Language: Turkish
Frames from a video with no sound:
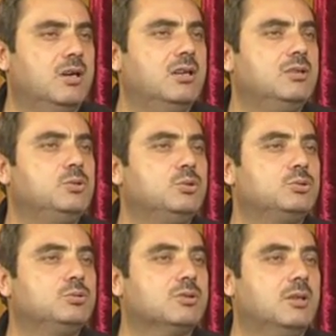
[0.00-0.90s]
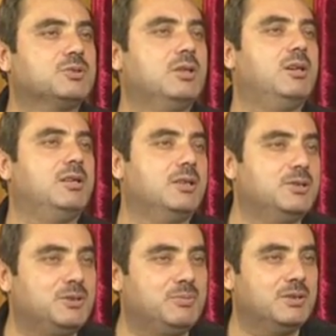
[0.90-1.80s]
Aynı gözün kapsama alanı
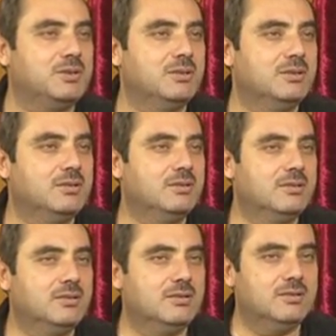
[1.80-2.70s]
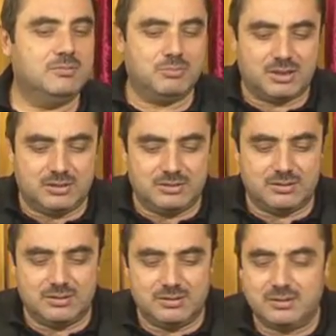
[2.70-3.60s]
gibi. Bakın
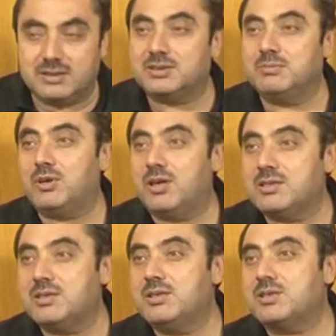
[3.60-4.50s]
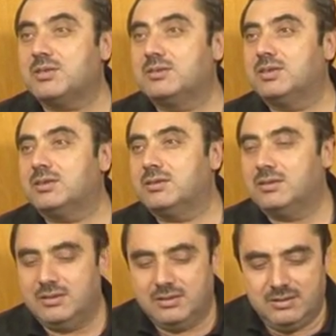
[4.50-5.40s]
nasıl bu aziz, sıddık,
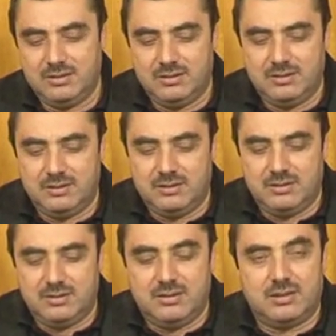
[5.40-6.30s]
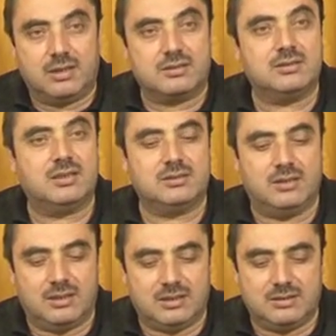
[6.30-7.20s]
hakikatli
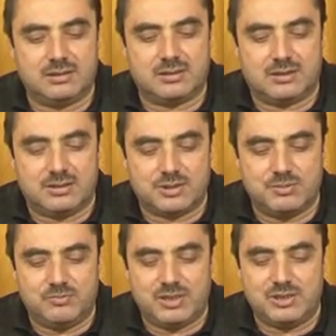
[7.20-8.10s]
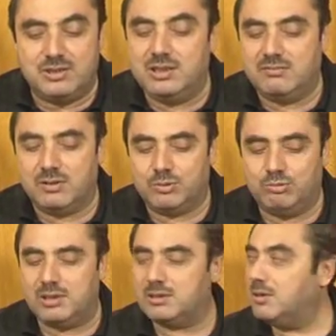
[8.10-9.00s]
ahiret kardeşim ve ciddi ve
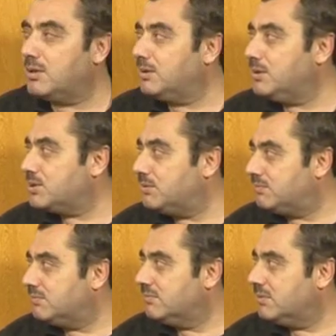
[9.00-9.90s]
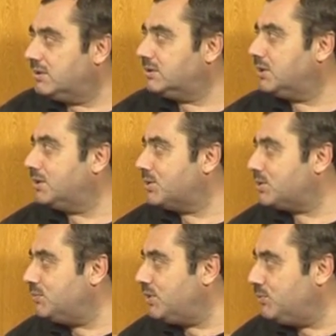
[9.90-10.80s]
kuvvetli arkadaşım. Aziz
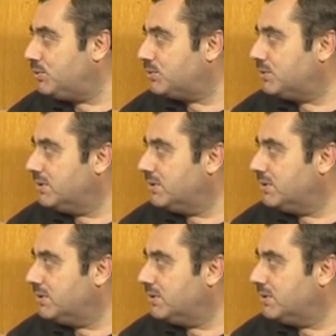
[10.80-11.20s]
kardeşim demiyor.